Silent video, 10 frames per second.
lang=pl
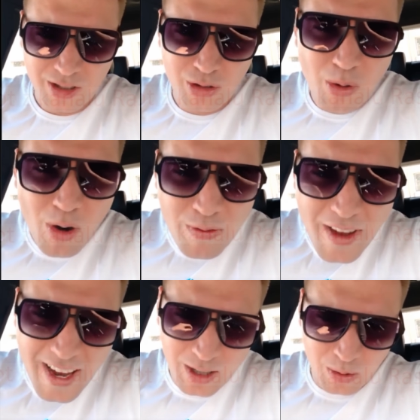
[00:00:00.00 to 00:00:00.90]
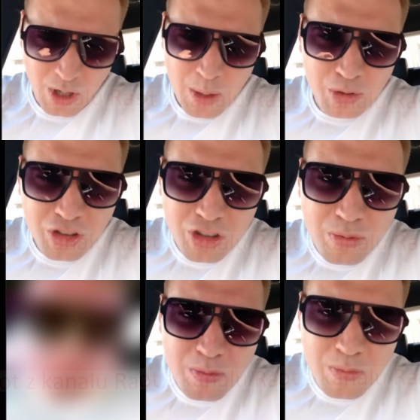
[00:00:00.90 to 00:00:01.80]
Człowieku, przecież
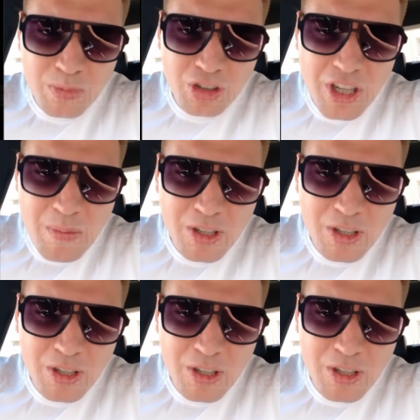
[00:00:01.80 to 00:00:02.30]
My cię nie